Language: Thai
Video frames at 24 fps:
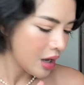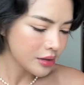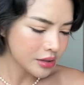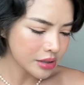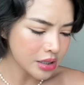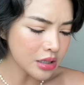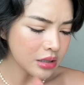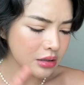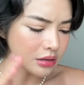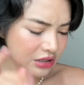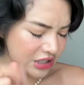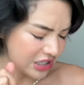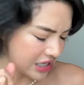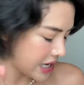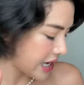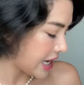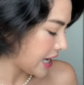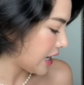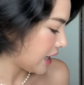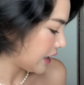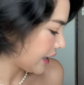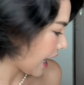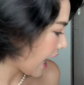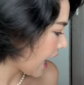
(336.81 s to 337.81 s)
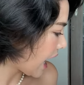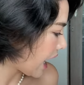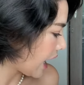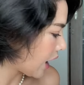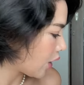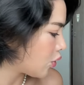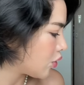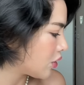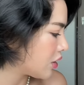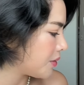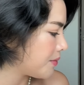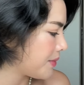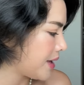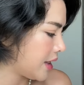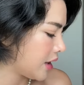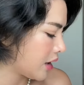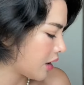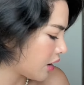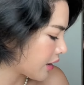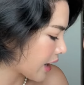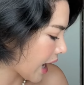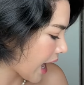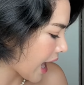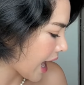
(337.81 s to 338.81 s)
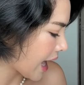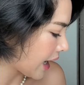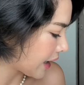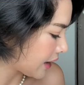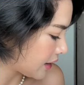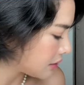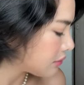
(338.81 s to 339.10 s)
ซึ่งดีนะคะคูคามินก็ราคา